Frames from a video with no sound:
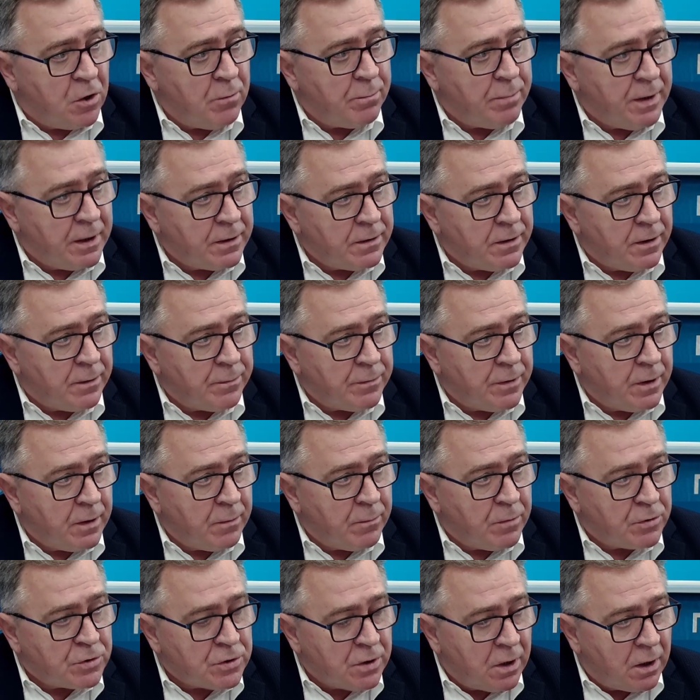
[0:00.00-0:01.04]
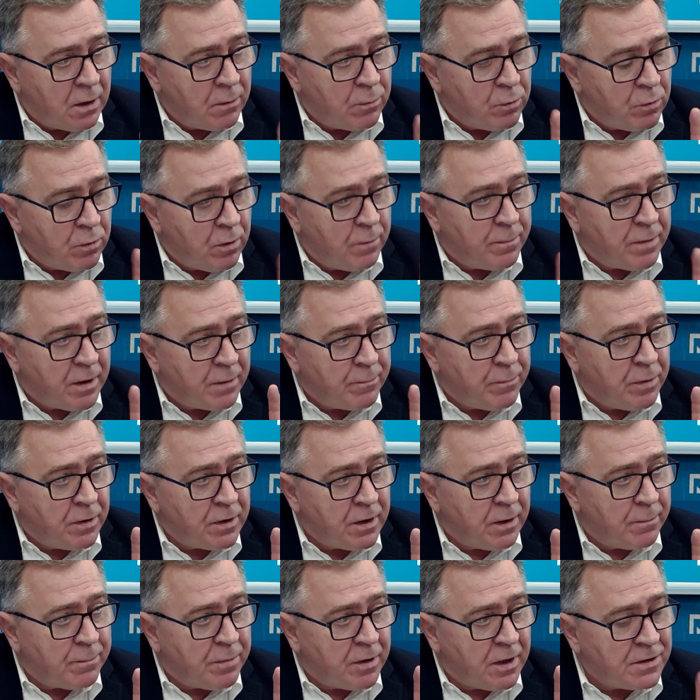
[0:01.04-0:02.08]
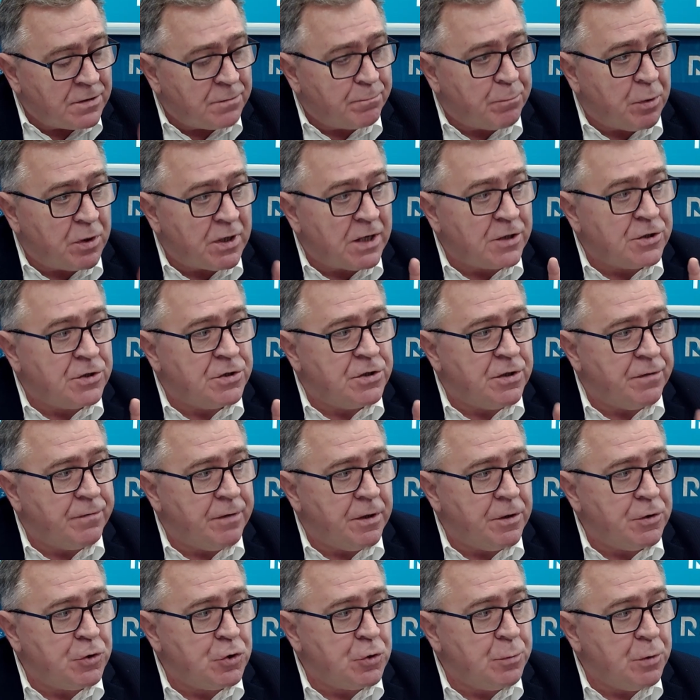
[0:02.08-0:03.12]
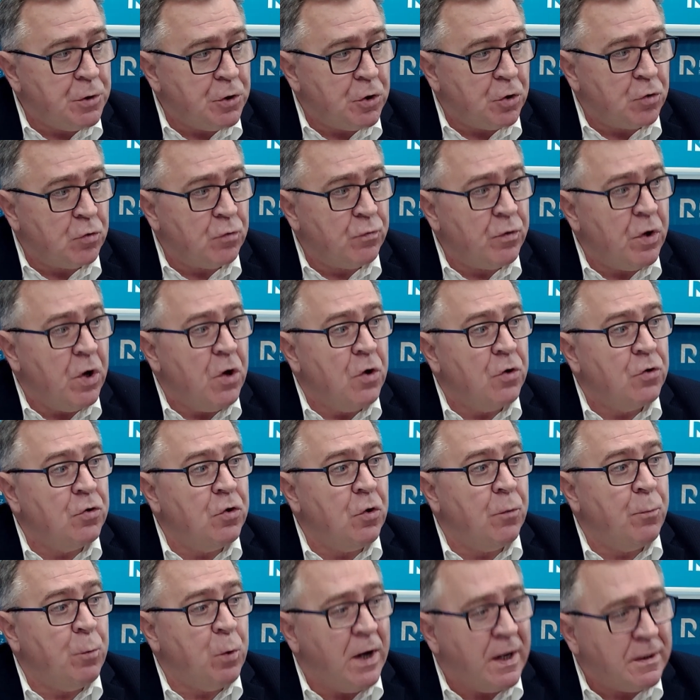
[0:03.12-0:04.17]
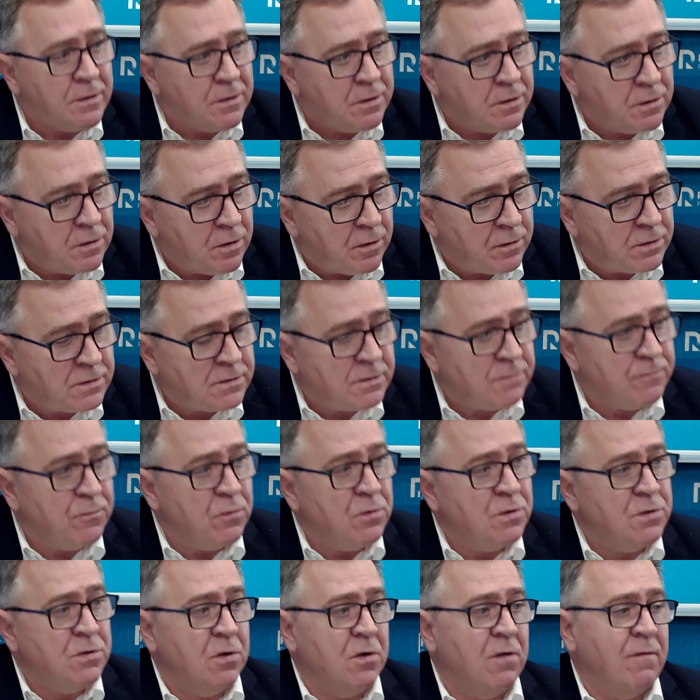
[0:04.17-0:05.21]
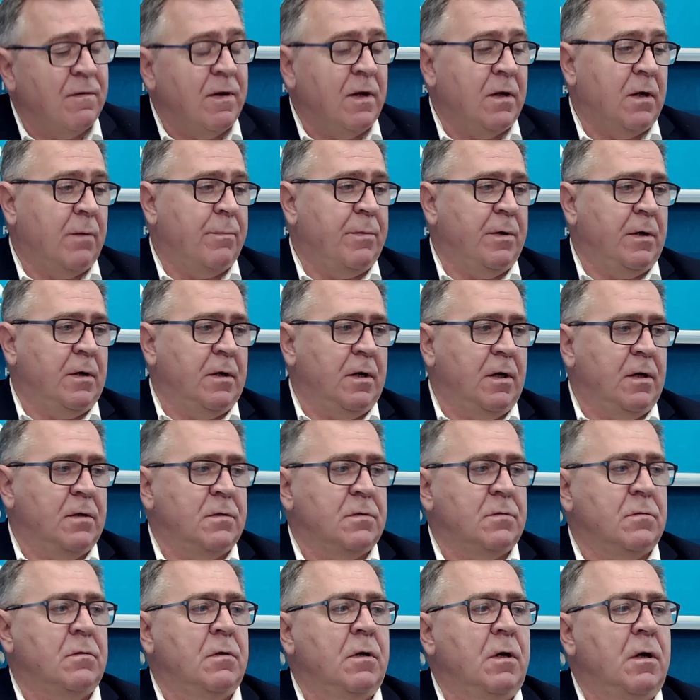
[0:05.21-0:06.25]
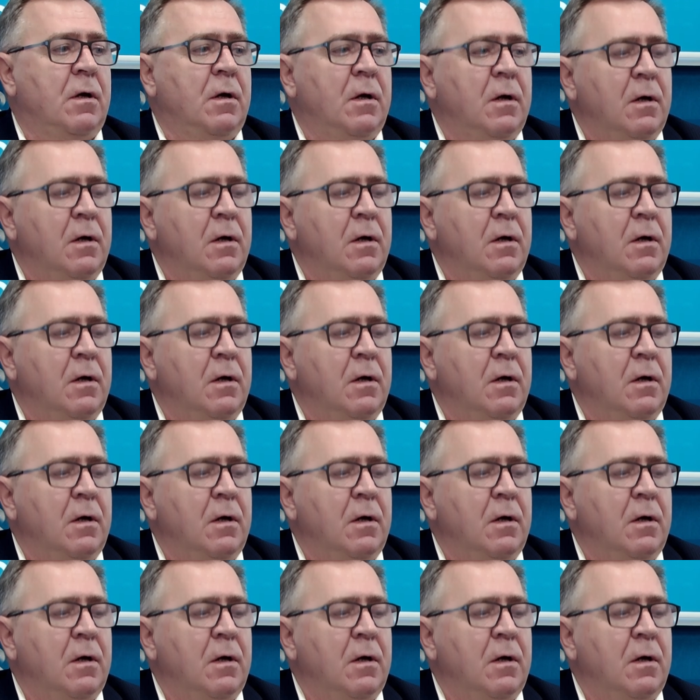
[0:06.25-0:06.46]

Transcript: pandemię, bo trzeba było ponad, 9 milionów dopłaty do funkcjonowania Żeby y,